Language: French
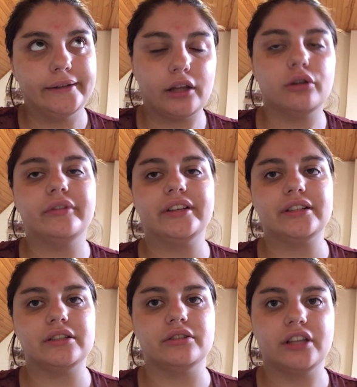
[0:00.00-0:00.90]
59,90€
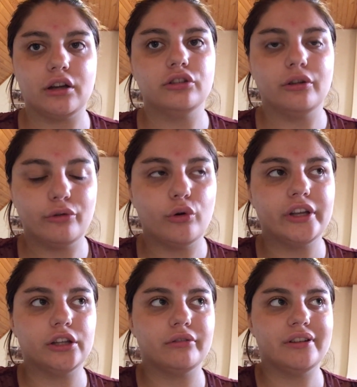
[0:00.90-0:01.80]
euh,
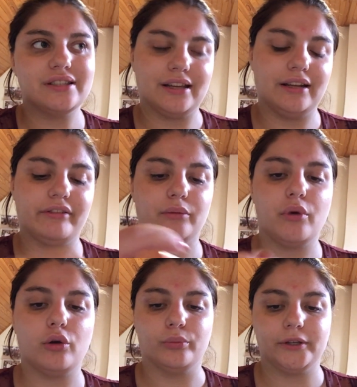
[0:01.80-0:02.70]
euh, avec les frais de
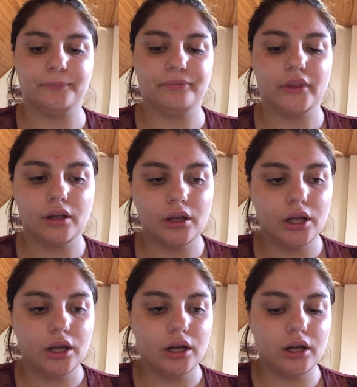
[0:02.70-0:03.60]
compris.
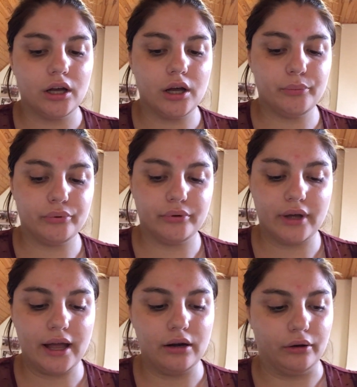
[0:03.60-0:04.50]
Hop,
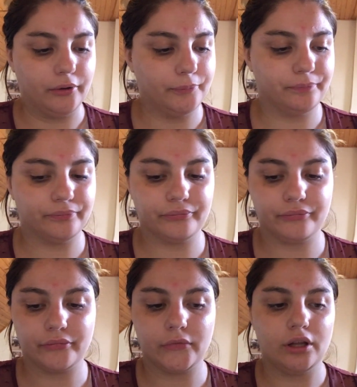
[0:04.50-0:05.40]
alors,
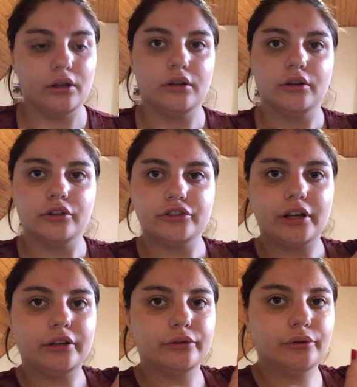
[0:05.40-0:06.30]
je
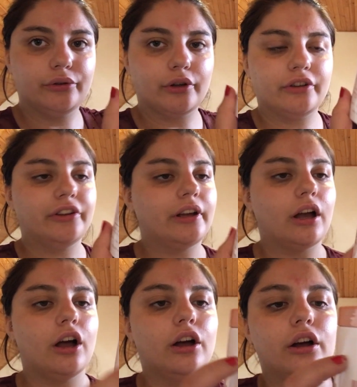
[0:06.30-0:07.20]
viens de sortir
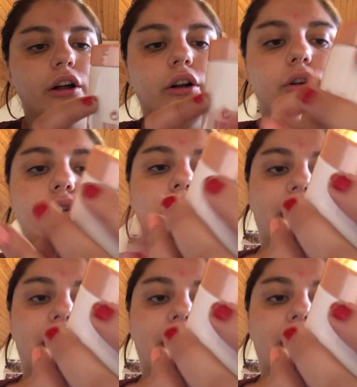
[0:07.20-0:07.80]
euh, le